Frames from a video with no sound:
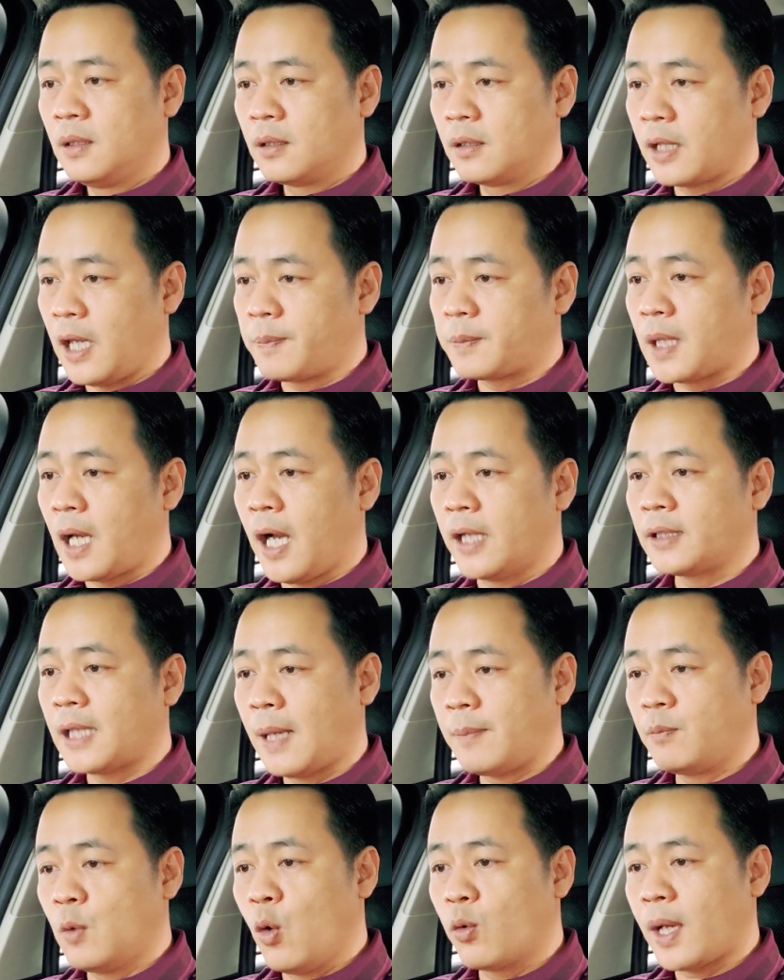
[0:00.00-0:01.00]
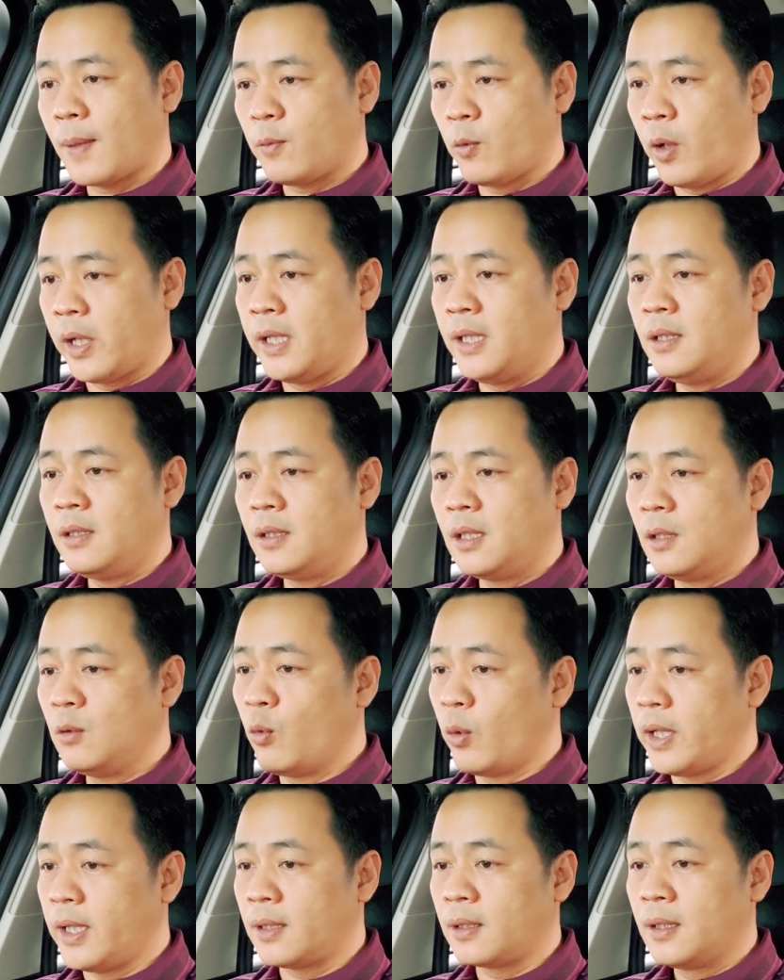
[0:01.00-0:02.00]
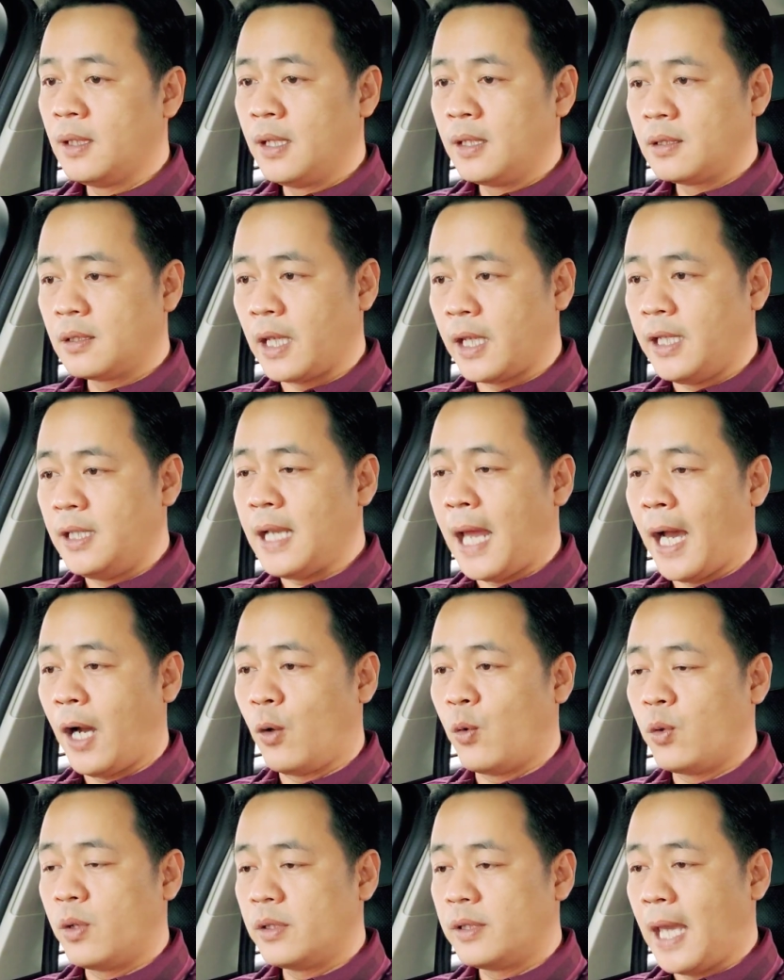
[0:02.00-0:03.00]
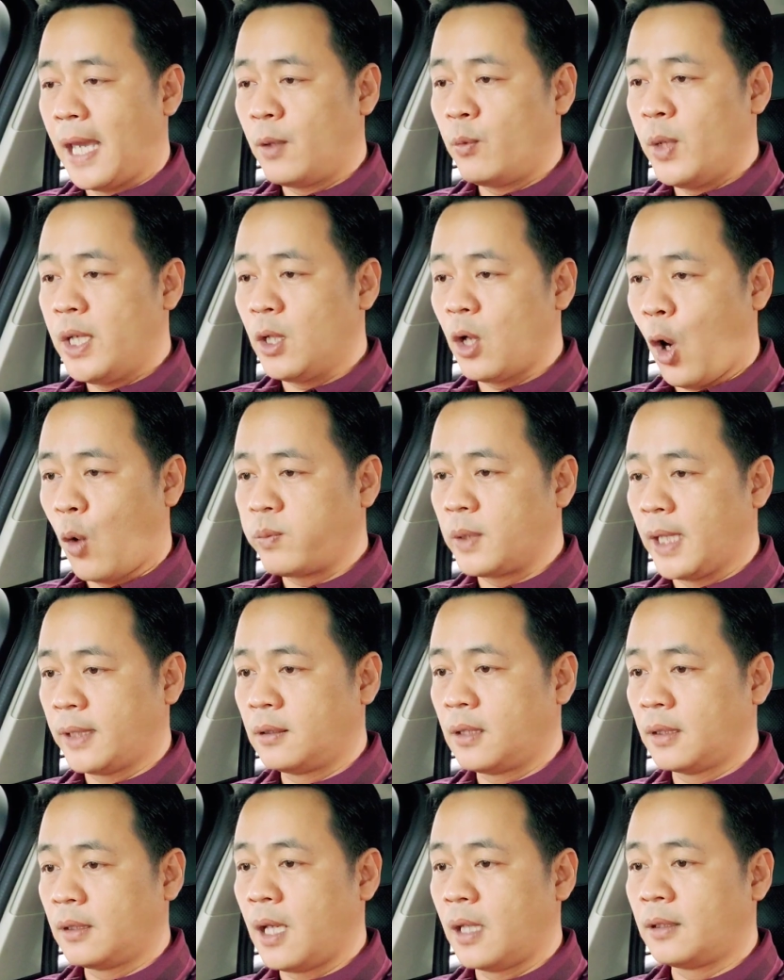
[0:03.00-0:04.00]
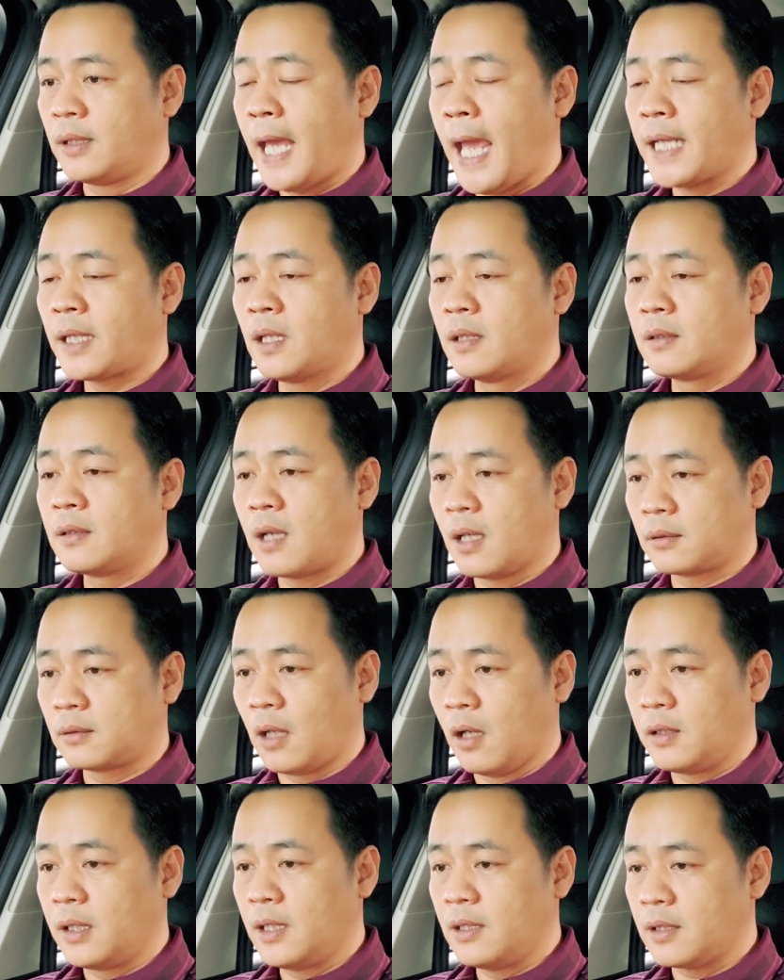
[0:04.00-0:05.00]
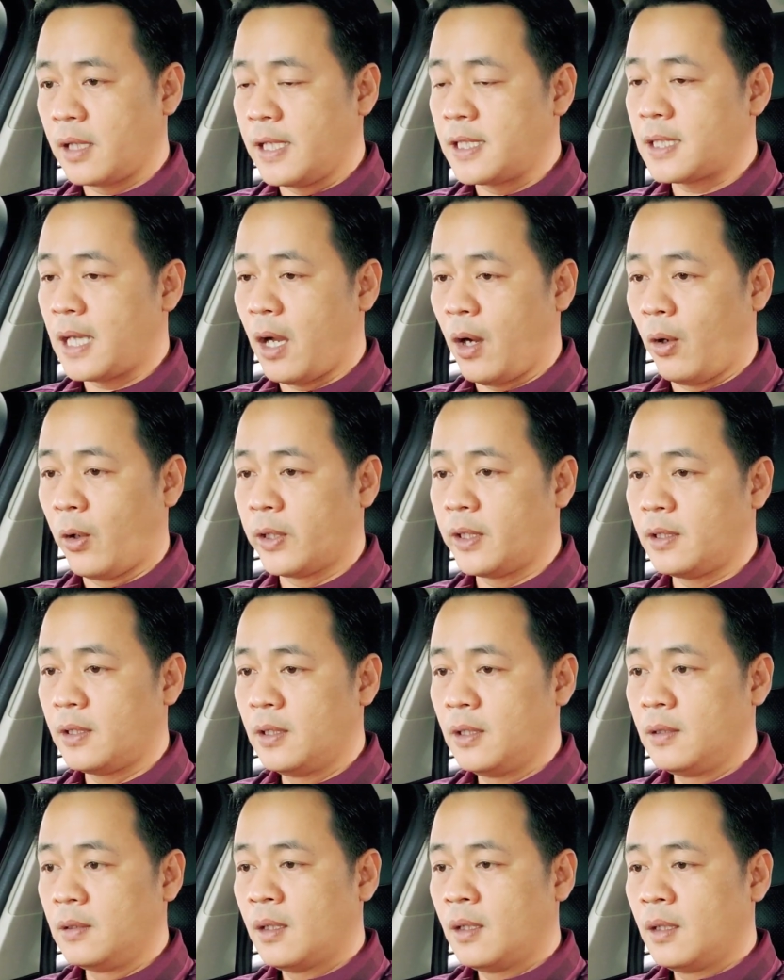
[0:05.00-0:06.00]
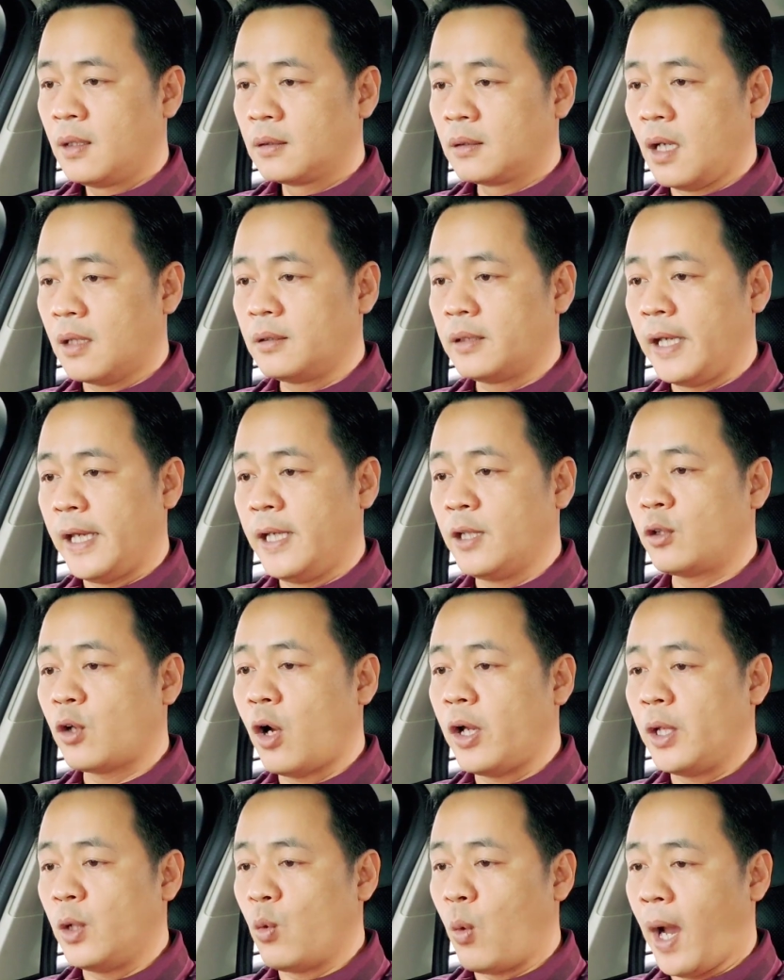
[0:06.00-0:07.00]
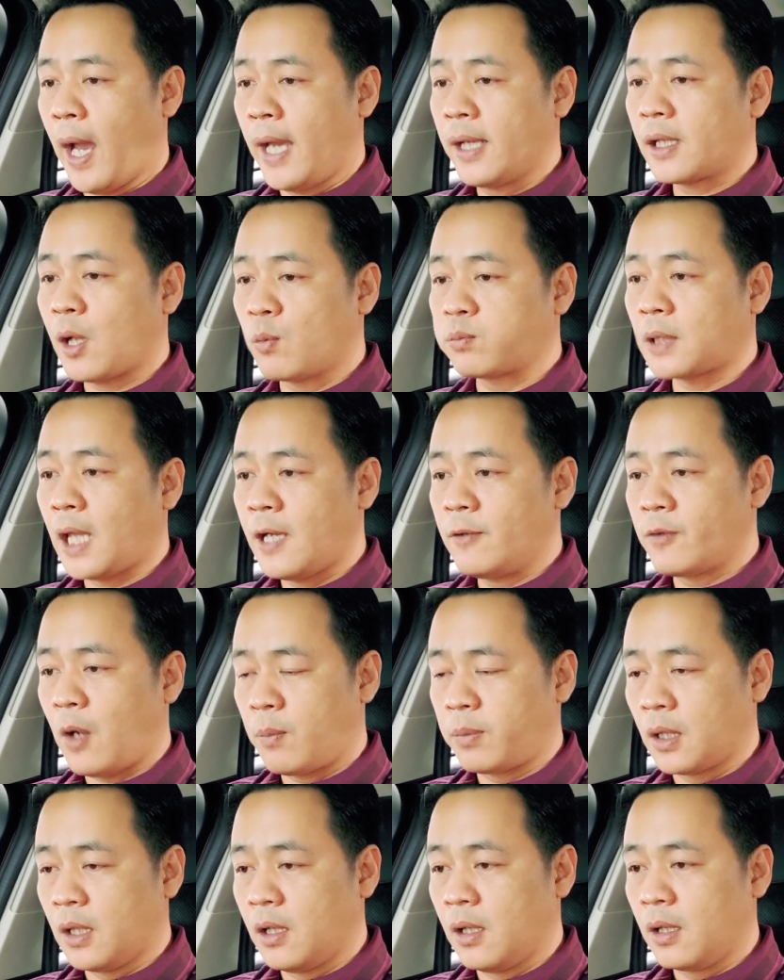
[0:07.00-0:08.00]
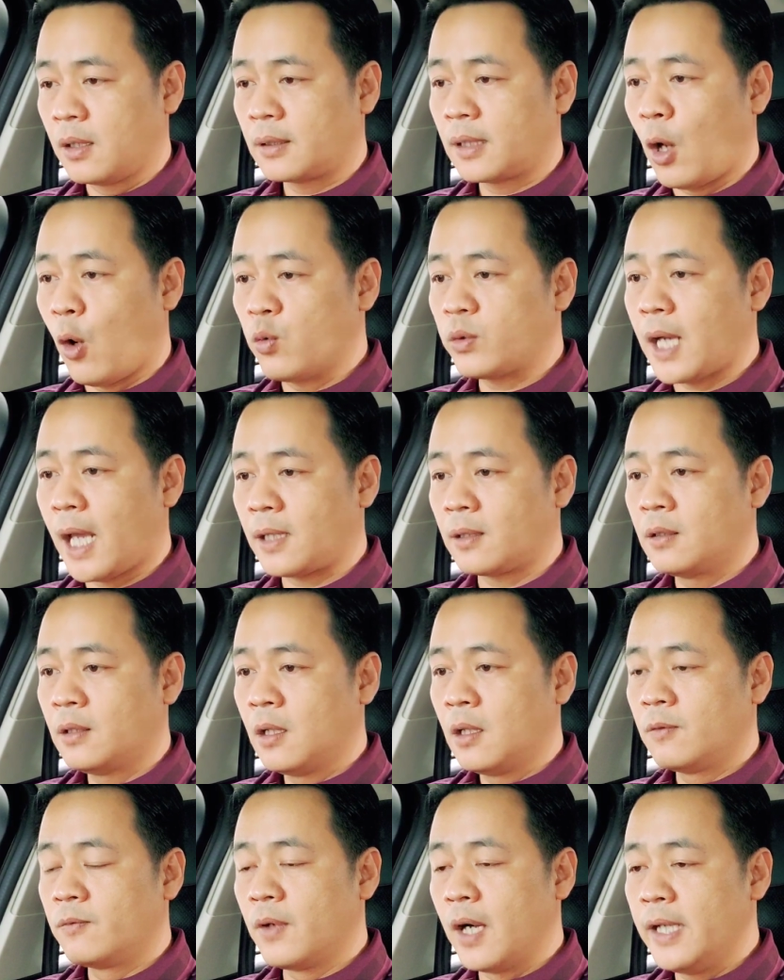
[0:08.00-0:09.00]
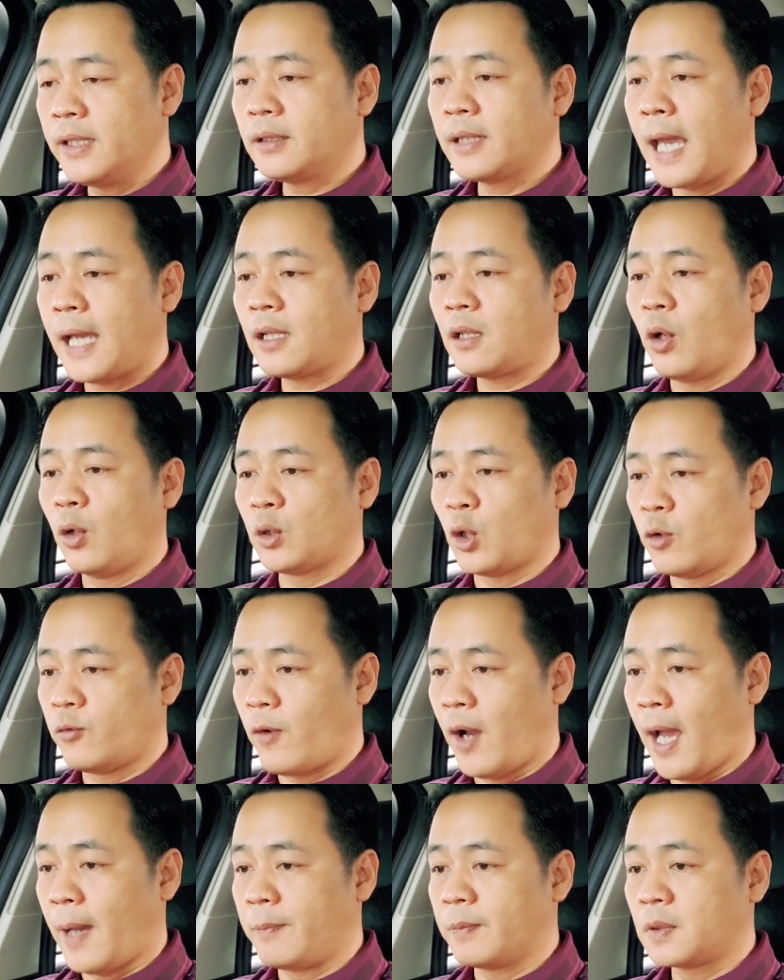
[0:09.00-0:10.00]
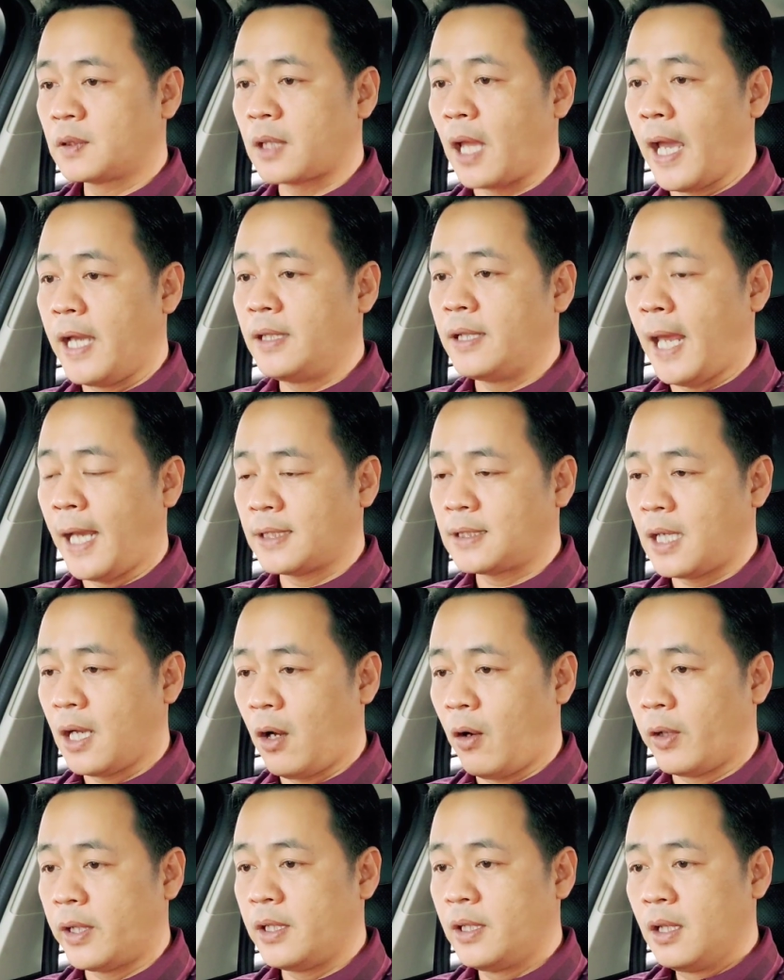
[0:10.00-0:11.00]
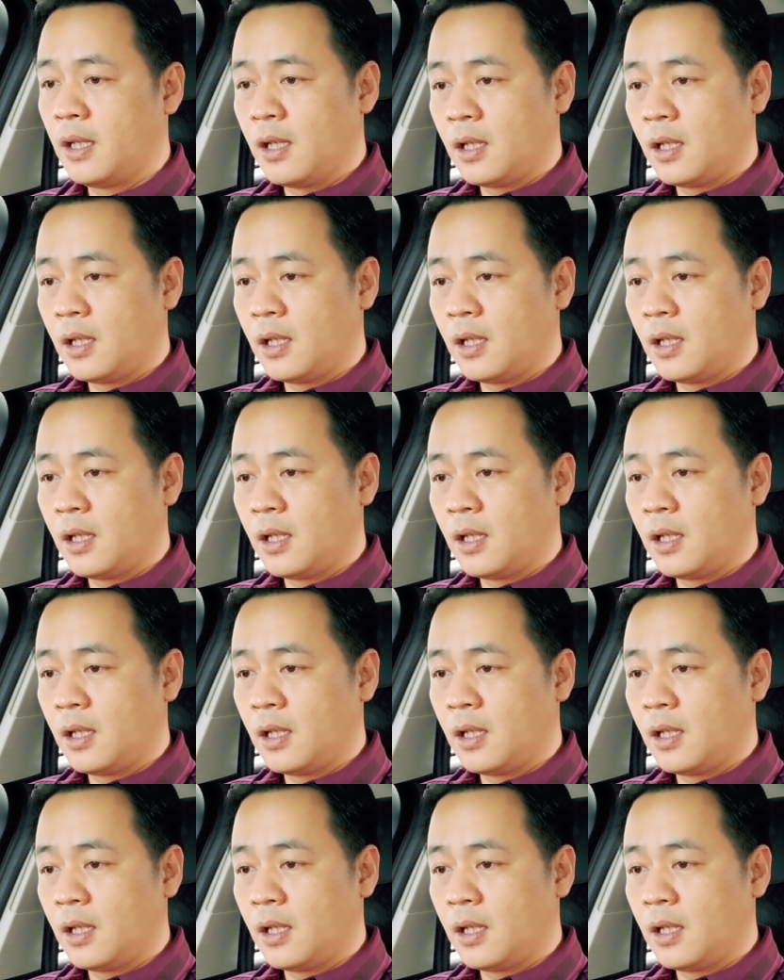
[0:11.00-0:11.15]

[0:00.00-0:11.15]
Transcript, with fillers: kịp thời tham mưu cấp ủy, chính quyền, chỉ đạo, giải quyết ổn định tình hình an ninh trật tự chính trị xã hội, thực hiện có hiệu quả công tác phòng ngừa, đấu tranh với các loại tội phạm, tệ nạn xã hội.